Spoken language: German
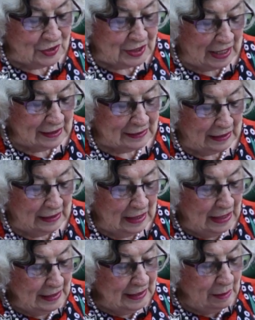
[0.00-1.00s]
und sagte,
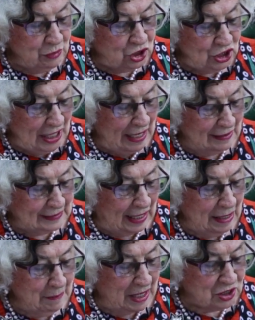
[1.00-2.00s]
nimm schnell
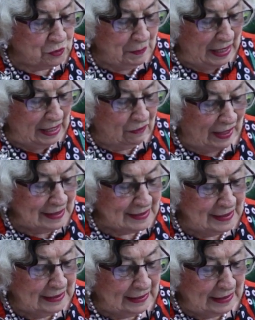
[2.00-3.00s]
drei Maß Mehl,
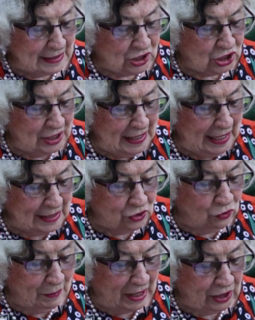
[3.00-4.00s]
Weizengrieß,
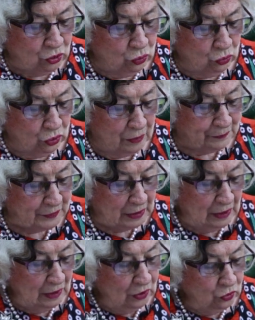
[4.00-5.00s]
knete und mache Kuchen.
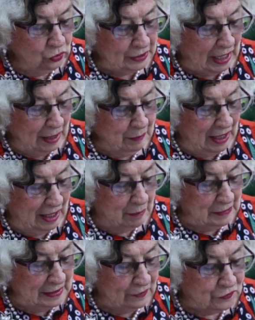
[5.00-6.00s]
Und
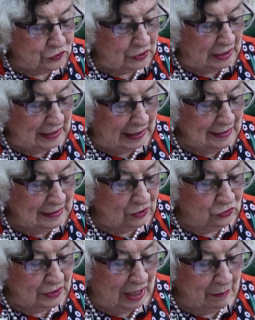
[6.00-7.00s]
Abraham lief zu den
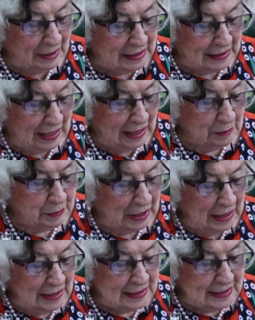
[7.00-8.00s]
Rindern und nahm ein Kalb,
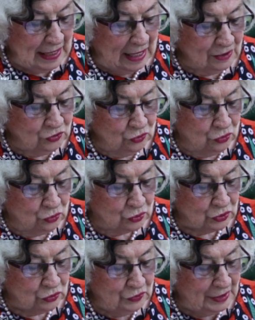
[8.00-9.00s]
zart und
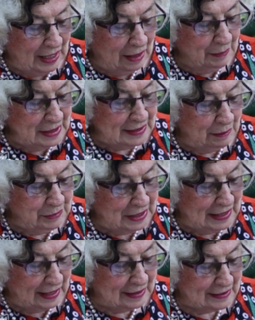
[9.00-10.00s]
gut, und nahm es dem
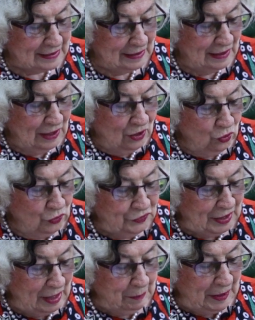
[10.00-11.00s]
Knecht.
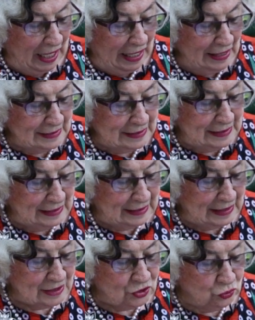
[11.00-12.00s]
Und der beeilte
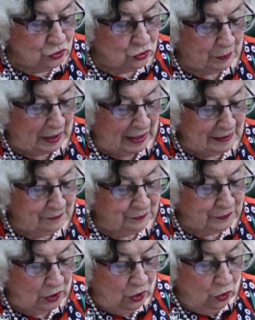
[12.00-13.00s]
sich, es
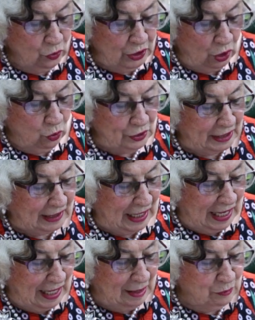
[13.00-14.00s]
zuzubereiten. Und er holte
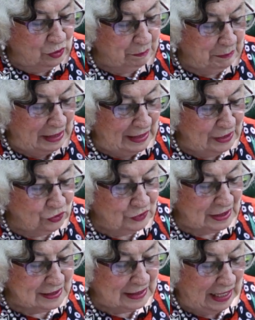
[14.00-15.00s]
Rahm und Milch
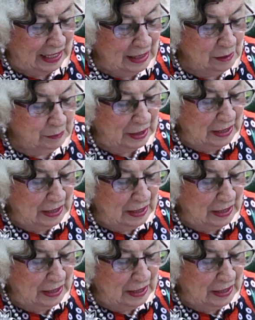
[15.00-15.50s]
und das Kalb,